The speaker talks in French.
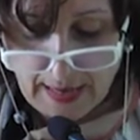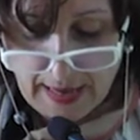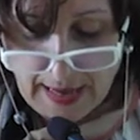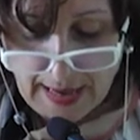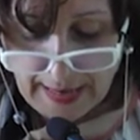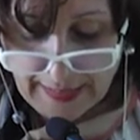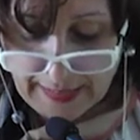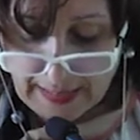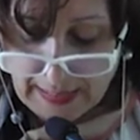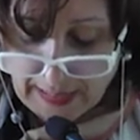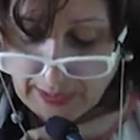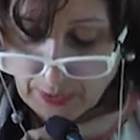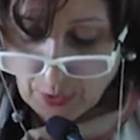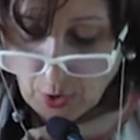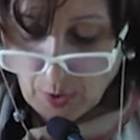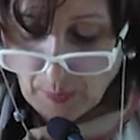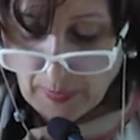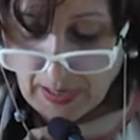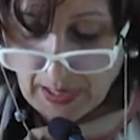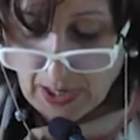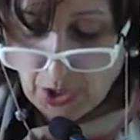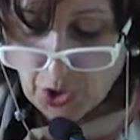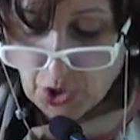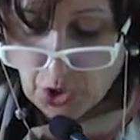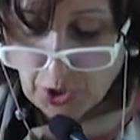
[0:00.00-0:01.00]
et qui les nomme
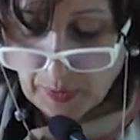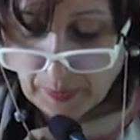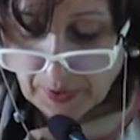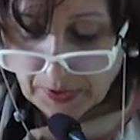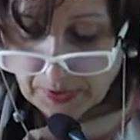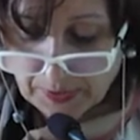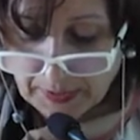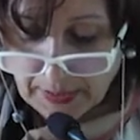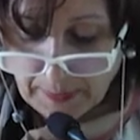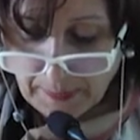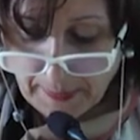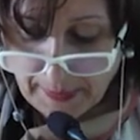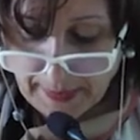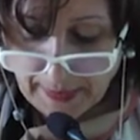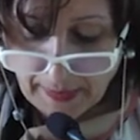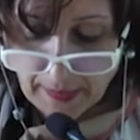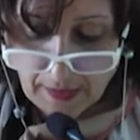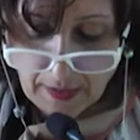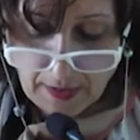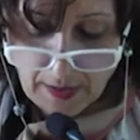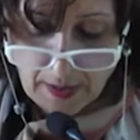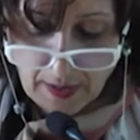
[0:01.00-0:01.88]
la Chambre des pères »,